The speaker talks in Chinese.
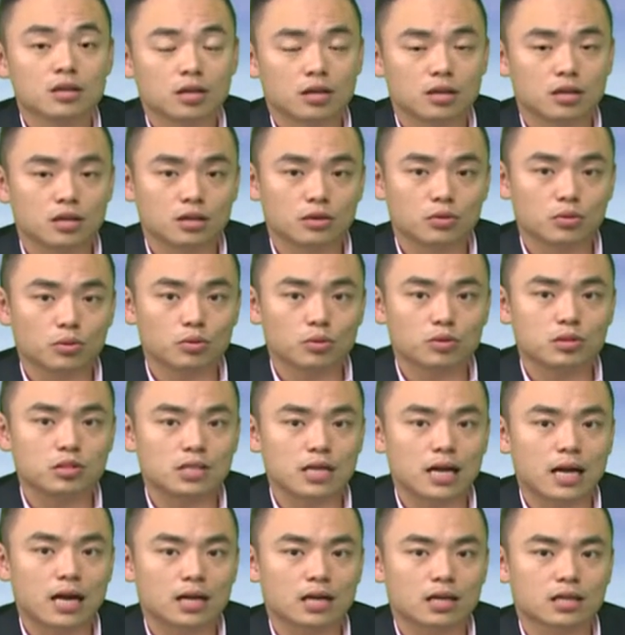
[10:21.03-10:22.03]
呃，瑜
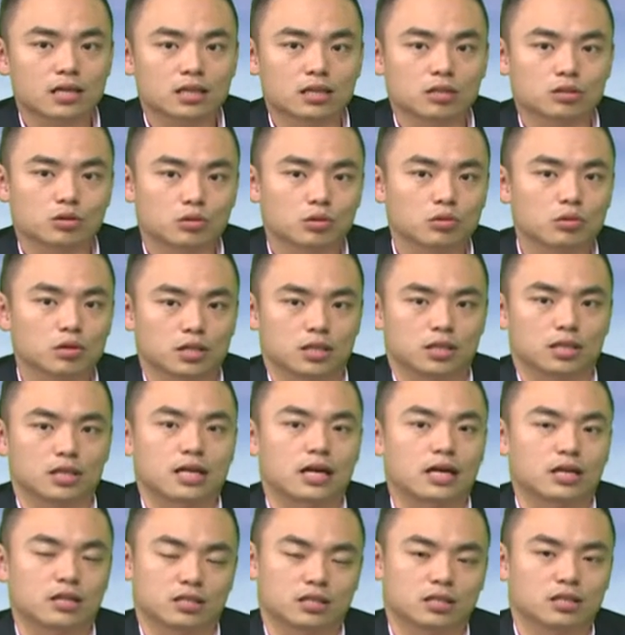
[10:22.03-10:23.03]
伽可以除了你
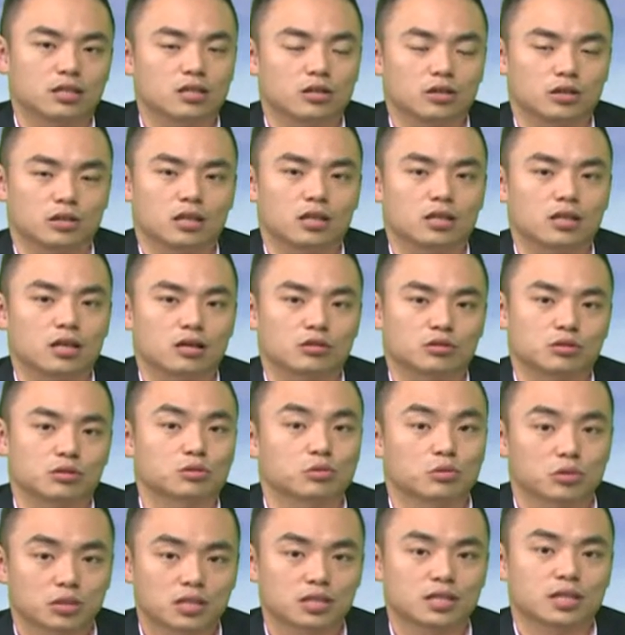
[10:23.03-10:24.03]
刚才其实也提到，就
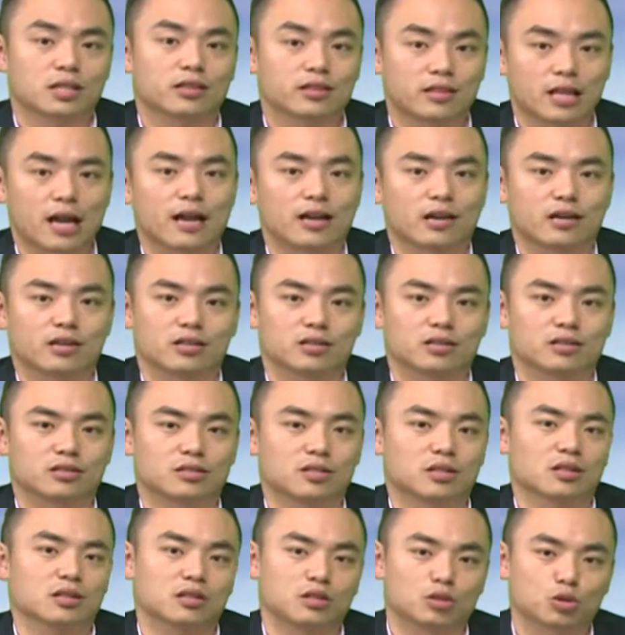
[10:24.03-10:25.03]
是说现代人
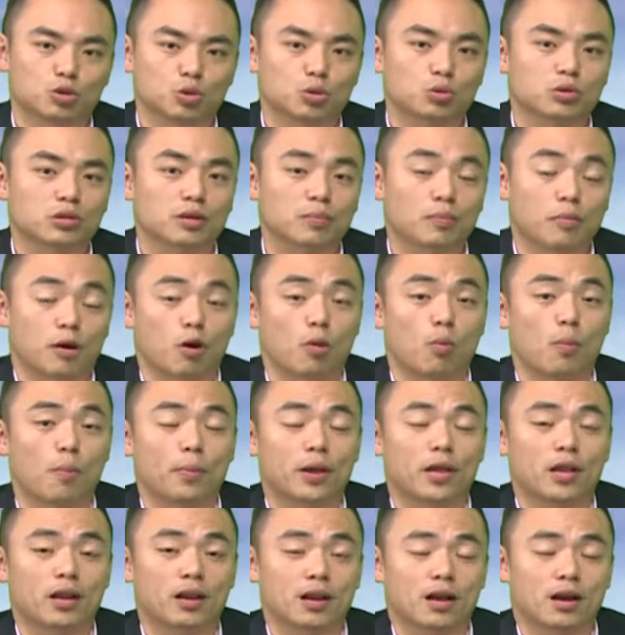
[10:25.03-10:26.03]
这很多的毛
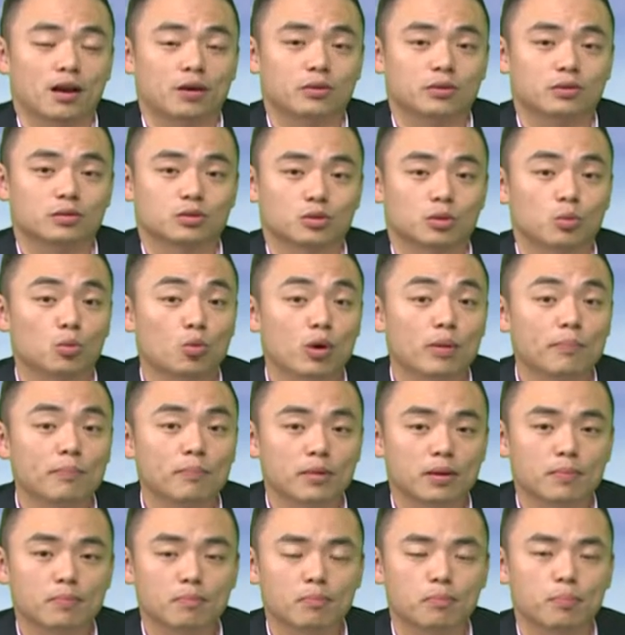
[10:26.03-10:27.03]
病啦，或者说文
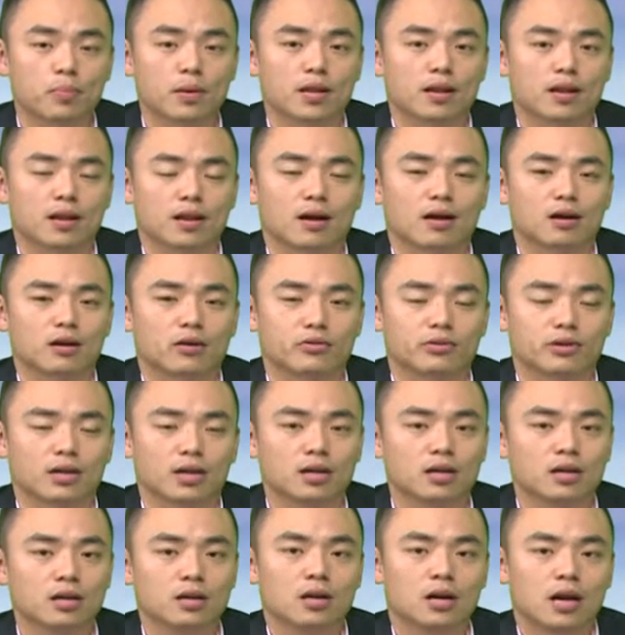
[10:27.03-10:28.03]
明病啦，吼，
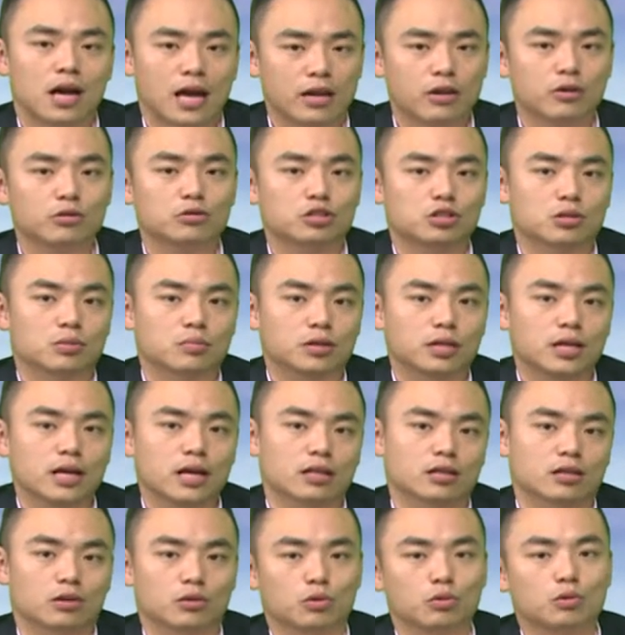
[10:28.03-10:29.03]
那还有什么
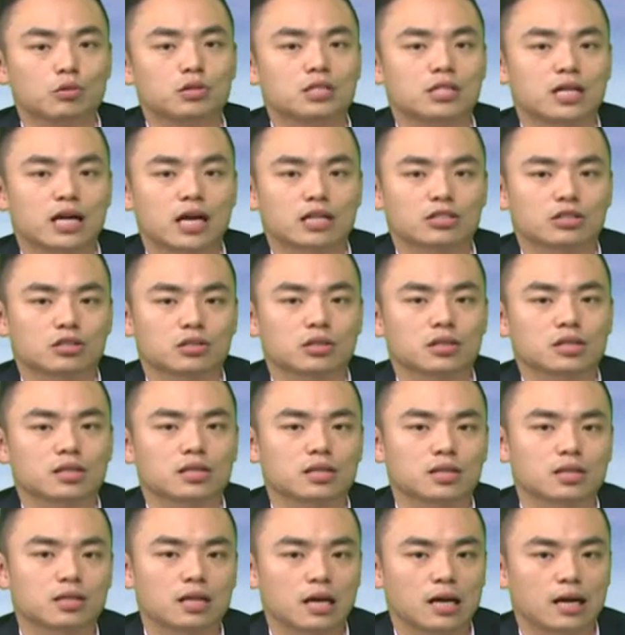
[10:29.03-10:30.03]
样的瑜伽是可
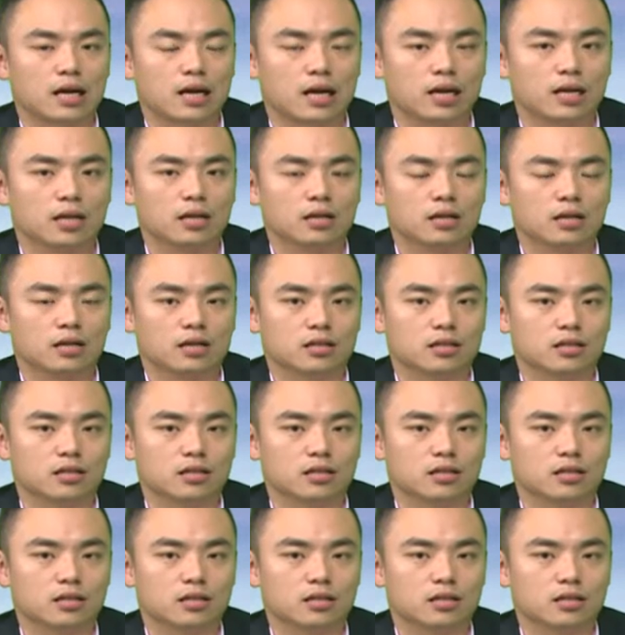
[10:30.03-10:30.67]
以带来